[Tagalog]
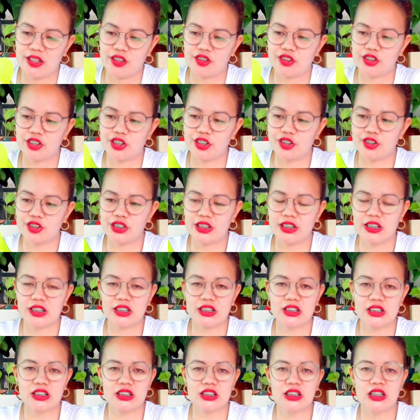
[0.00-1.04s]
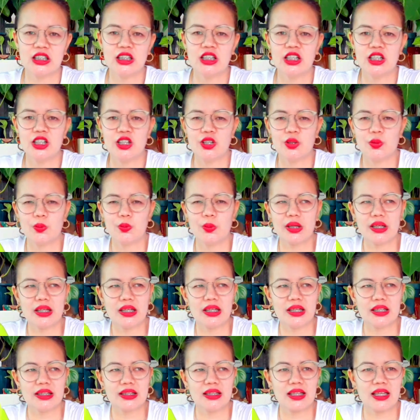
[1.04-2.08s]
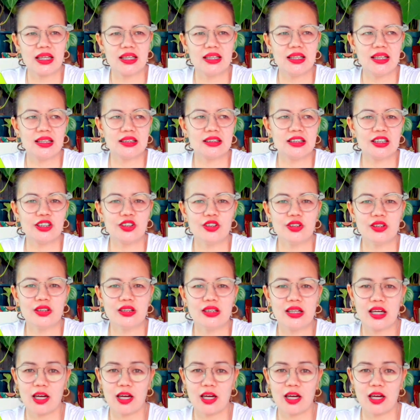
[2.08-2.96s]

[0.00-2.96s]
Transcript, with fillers: In-order ko siya ng 100 ata yun.